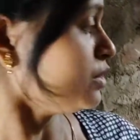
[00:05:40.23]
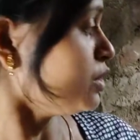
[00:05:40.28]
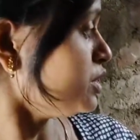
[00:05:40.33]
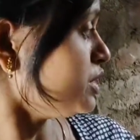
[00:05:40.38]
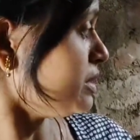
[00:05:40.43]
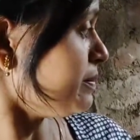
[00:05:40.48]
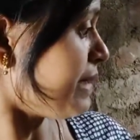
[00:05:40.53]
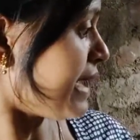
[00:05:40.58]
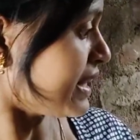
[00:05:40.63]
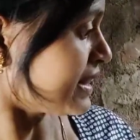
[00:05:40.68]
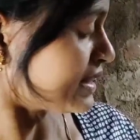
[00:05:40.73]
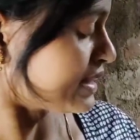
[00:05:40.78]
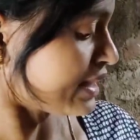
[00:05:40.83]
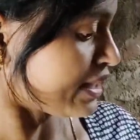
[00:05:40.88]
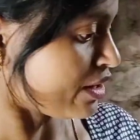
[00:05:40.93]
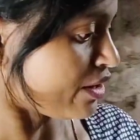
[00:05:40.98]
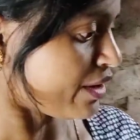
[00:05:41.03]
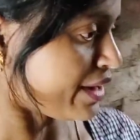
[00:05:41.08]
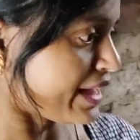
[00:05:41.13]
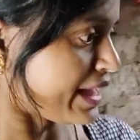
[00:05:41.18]
ওই যে
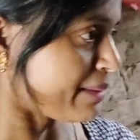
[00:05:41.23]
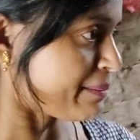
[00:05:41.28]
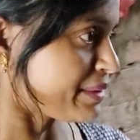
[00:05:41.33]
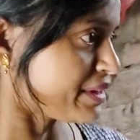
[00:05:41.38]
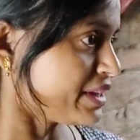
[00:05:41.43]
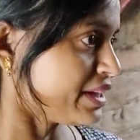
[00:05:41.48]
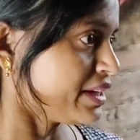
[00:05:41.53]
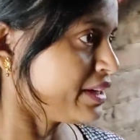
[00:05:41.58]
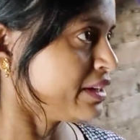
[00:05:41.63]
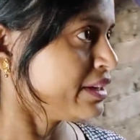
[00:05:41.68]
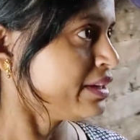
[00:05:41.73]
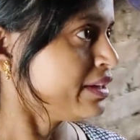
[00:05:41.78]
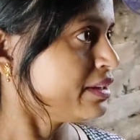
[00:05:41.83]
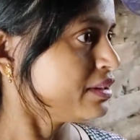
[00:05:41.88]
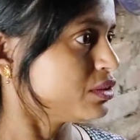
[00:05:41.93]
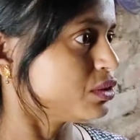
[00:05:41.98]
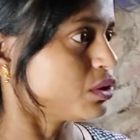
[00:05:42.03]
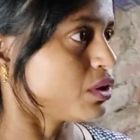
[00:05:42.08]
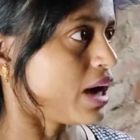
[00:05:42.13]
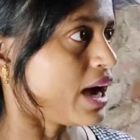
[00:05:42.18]
ভাতটা হয় আমাদের
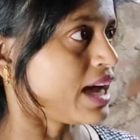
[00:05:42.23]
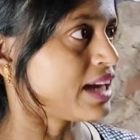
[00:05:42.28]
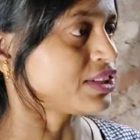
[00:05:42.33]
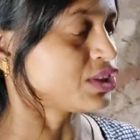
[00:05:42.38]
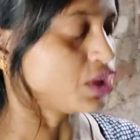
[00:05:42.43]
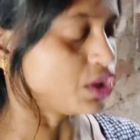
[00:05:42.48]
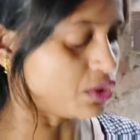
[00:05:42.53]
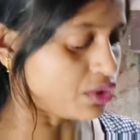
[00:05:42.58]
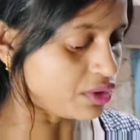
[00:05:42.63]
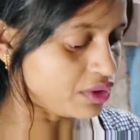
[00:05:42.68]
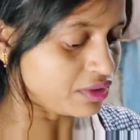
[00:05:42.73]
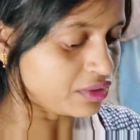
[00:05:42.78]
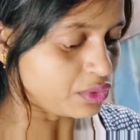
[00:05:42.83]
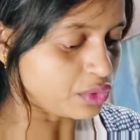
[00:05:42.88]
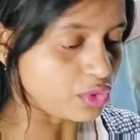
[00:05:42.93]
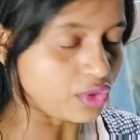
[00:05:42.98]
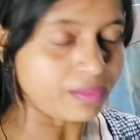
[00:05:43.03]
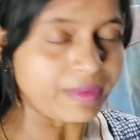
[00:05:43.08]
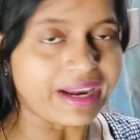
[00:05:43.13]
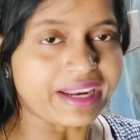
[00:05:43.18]
তো আর যখন
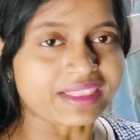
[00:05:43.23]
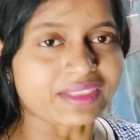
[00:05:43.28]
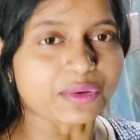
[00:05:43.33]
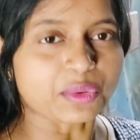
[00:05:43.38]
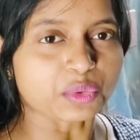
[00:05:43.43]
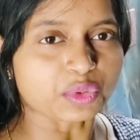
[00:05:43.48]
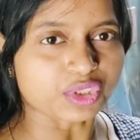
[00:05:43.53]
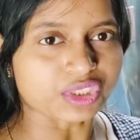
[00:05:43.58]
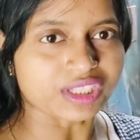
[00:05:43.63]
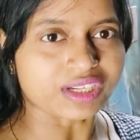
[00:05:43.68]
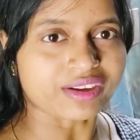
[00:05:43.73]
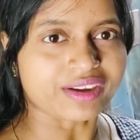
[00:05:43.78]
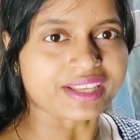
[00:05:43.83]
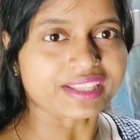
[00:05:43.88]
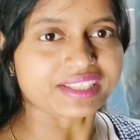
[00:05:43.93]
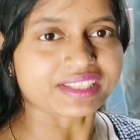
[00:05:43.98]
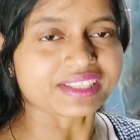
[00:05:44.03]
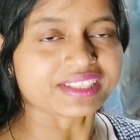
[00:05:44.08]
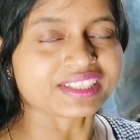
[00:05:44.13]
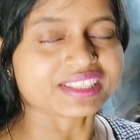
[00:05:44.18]
কোনো বাড়িতে অনুষ্ঠান হয়
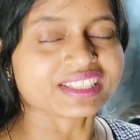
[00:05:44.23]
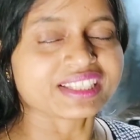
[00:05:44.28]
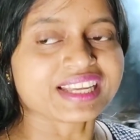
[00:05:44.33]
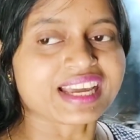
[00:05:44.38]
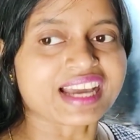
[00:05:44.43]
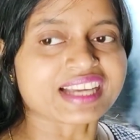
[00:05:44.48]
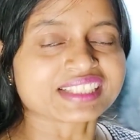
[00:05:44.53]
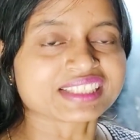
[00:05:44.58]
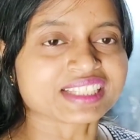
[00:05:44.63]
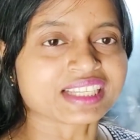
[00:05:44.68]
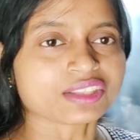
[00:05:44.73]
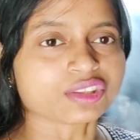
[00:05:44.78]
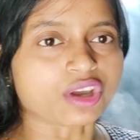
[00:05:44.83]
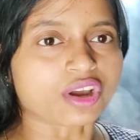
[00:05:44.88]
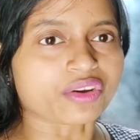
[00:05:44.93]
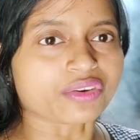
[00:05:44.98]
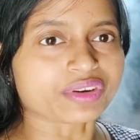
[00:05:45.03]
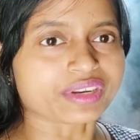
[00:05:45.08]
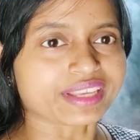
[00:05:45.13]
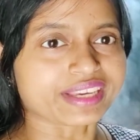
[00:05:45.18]
দিদি টিদিরা আসে
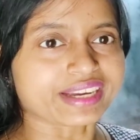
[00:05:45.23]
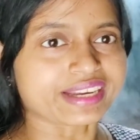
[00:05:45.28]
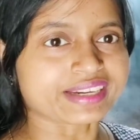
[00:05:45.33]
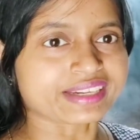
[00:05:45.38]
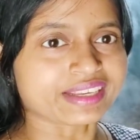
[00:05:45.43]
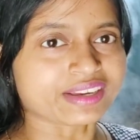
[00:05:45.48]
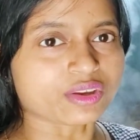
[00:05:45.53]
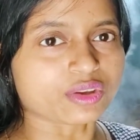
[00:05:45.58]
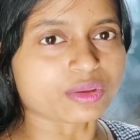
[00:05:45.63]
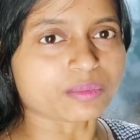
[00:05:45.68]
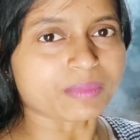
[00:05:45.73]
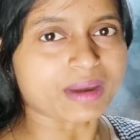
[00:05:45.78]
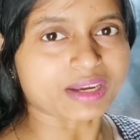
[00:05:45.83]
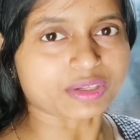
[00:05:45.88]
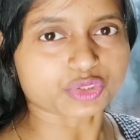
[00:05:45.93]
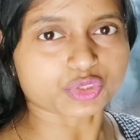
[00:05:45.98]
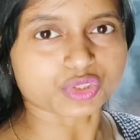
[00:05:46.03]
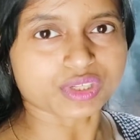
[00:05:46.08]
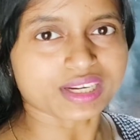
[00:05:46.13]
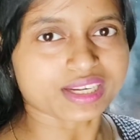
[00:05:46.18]
তখন এখানটা ওই
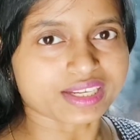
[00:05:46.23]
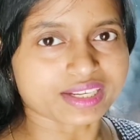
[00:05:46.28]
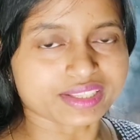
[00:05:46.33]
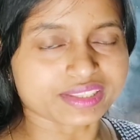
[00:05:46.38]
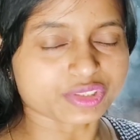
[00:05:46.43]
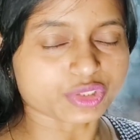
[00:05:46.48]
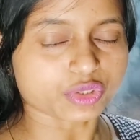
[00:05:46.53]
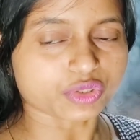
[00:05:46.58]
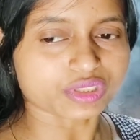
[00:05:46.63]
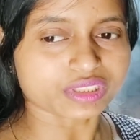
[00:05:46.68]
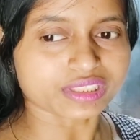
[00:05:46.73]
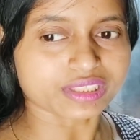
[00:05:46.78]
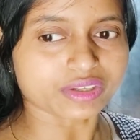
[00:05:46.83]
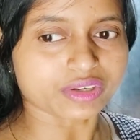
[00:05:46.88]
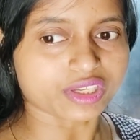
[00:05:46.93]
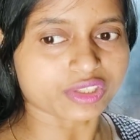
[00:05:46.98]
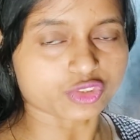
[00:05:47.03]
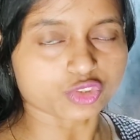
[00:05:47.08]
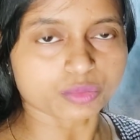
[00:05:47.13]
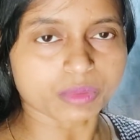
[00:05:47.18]
মাংস আনলে ছোট দিয়ে
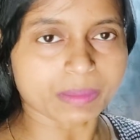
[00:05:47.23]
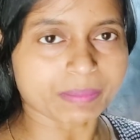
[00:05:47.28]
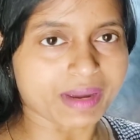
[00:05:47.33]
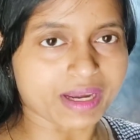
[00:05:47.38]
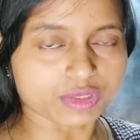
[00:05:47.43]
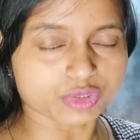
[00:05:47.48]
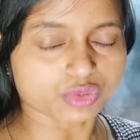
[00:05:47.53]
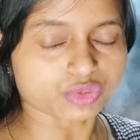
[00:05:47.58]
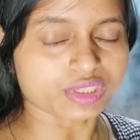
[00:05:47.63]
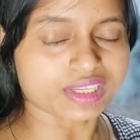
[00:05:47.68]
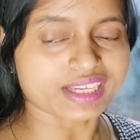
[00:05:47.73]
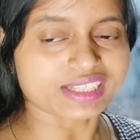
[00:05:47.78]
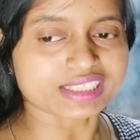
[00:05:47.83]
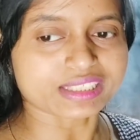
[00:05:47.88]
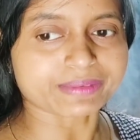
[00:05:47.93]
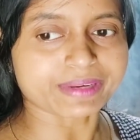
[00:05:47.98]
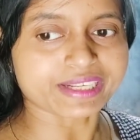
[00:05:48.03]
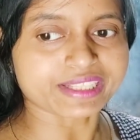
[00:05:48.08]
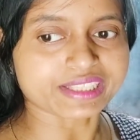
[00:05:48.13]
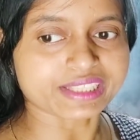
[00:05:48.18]
অনেক সময় মাংস নিয়ে
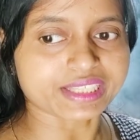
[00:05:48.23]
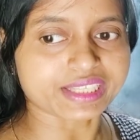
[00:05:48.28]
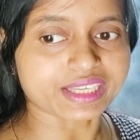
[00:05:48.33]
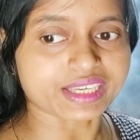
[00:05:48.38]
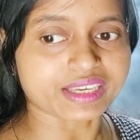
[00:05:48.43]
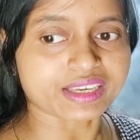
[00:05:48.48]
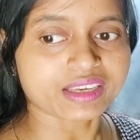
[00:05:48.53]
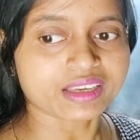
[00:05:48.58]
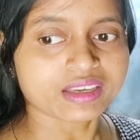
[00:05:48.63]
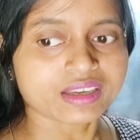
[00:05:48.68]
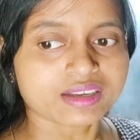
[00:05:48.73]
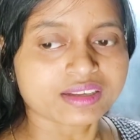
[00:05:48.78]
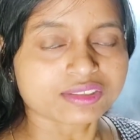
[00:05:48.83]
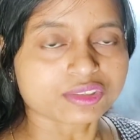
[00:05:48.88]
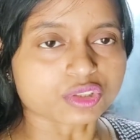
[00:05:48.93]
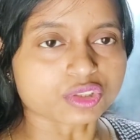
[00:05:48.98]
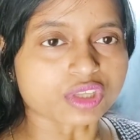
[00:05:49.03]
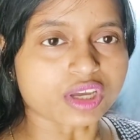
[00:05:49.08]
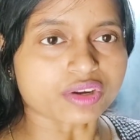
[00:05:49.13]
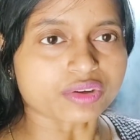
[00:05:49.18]
আসে বাড়ির থেকে
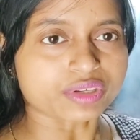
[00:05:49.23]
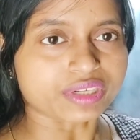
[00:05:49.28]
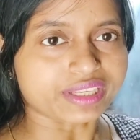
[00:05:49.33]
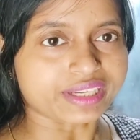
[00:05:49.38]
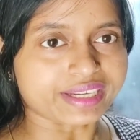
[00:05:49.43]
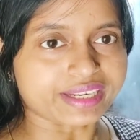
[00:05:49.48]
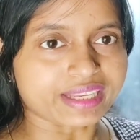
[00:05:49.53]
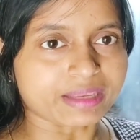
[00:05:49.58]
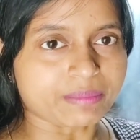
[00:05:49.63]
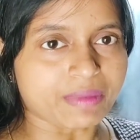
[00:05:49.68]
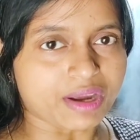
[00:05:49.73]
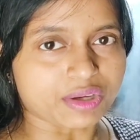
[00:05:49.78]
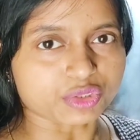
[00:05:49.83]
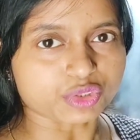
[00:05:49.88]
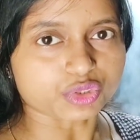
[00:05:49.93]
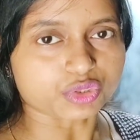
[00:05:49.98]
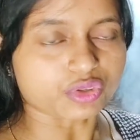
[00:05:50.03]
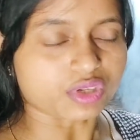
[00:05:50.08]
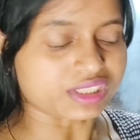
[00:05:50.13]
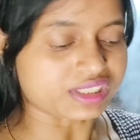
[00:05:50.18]
তো তখন এখানে
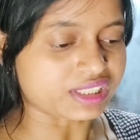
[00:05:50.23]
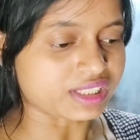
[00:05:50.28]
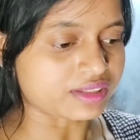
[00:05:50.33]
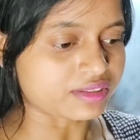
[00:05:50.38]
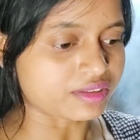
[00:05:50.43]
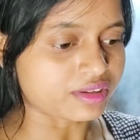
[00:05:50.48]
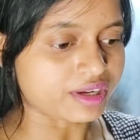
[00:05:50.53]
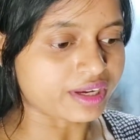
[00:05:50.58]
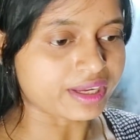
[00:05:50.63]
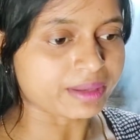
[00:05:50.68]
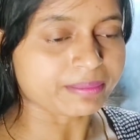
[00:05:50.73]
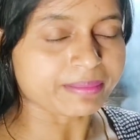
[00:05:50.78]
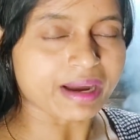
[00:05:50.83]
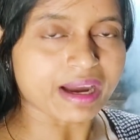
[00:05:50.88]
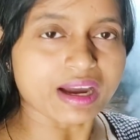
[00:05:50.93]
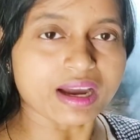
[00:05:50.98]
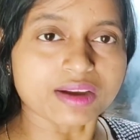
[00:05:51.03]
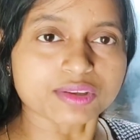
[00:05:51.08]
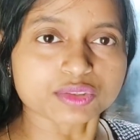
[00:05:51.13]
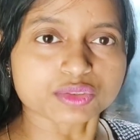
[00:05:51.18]
মাংস কষারও হয়
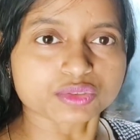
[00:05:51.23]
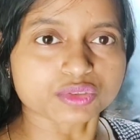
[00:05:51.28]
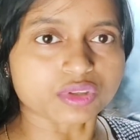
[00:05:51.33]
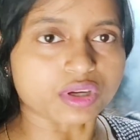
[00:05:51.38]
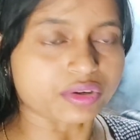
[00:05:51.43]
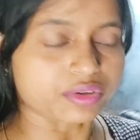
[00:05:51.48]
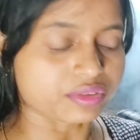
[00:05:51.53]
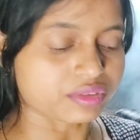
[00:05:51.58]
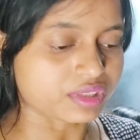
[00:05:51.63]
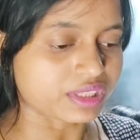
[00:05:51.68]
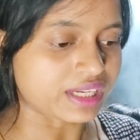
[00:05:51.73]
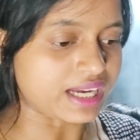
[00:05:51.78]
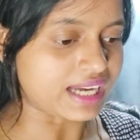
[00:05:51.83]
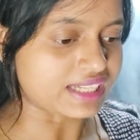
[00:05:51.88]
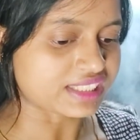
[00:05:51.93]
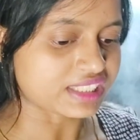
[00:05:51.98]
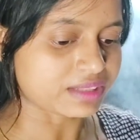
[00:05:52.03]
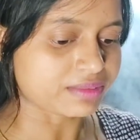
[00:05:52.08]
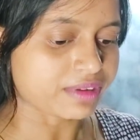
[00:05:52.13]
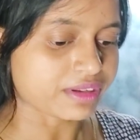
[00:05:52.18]
বা কখনো যদি
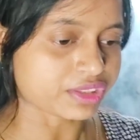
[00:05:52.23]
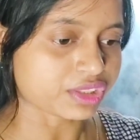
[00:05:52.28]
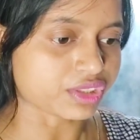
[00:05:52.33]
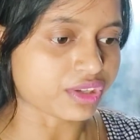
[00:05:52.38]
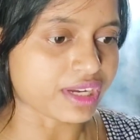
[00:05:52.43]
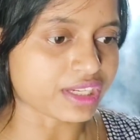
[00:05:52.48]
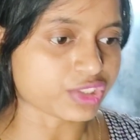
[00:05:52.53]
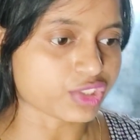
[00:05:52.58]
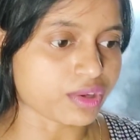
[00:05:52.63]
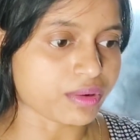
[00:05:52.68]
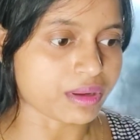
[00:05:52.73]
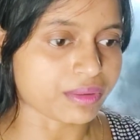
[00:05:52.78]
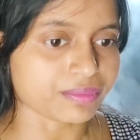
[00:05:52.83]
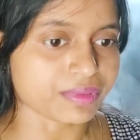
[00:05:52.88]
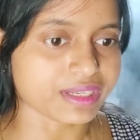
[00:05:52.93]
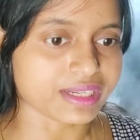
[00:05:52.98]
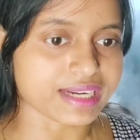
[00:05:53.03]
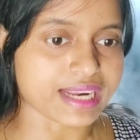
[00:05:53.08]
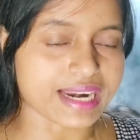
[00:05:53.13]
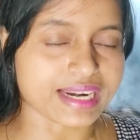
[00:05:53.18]
খাসির মাংস হয় সবাই
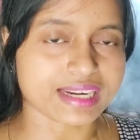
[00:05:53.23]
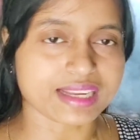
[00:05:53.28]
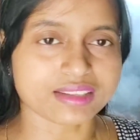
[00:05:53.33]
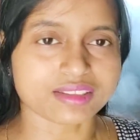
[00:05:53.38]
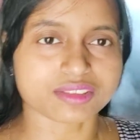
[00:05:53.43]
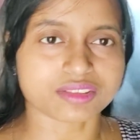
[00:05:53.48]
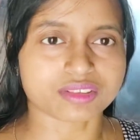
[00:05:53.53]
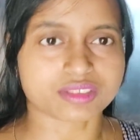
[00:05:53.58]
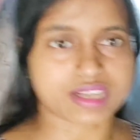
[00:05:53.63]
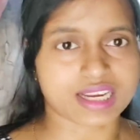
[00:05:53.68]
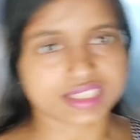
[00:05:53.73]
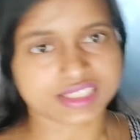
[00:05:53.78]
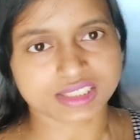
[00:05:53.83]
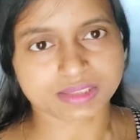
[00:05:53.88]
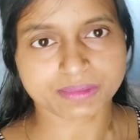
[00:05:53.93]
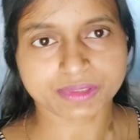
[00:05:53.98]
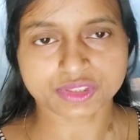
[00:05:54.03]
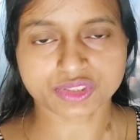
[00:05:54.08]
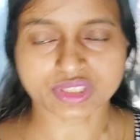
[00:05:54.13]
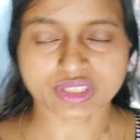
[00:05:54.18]
মিলে রান্না তো
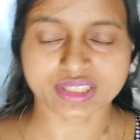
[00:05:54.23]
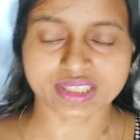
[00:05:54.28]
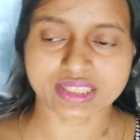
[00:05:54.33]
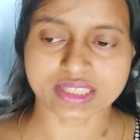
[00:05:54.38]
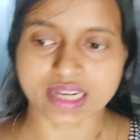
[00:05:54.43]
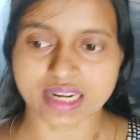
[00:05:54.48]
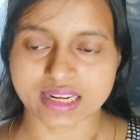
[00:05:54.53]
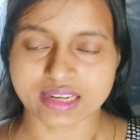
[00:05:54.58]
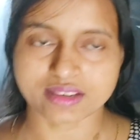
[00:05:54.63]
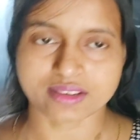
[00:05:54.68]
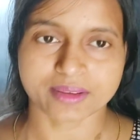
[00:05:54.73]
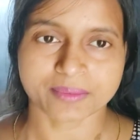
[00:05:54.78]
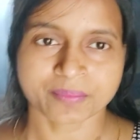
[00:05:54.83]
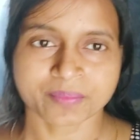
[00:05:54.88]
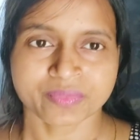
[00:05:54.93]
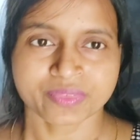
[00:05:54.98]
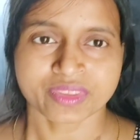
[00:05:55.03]
খাসির মাংস এখানে রান্না হয়